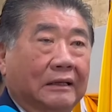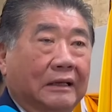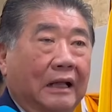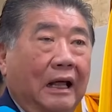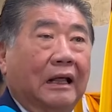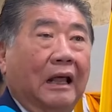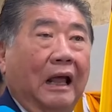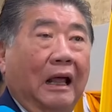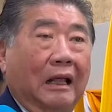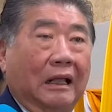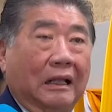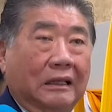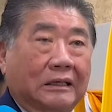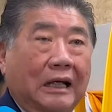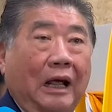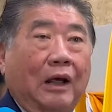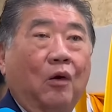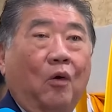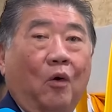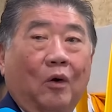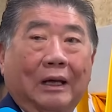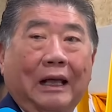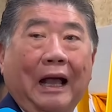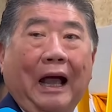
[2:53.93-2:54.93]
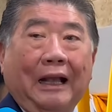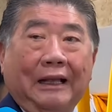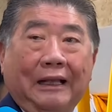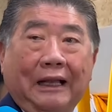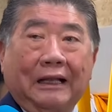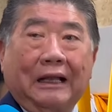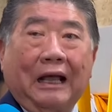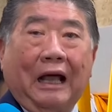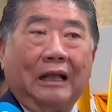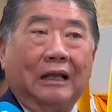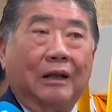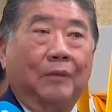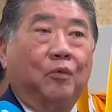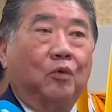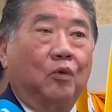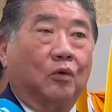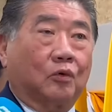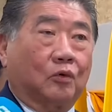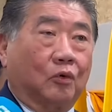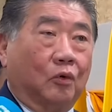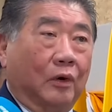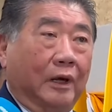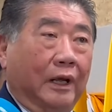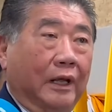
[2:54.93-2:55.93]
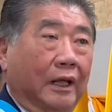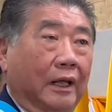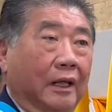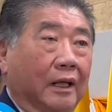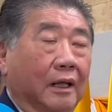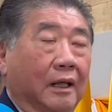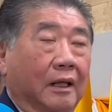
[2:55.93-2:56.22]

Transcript: ได้ใช้โอกาสในการที่พูดคุย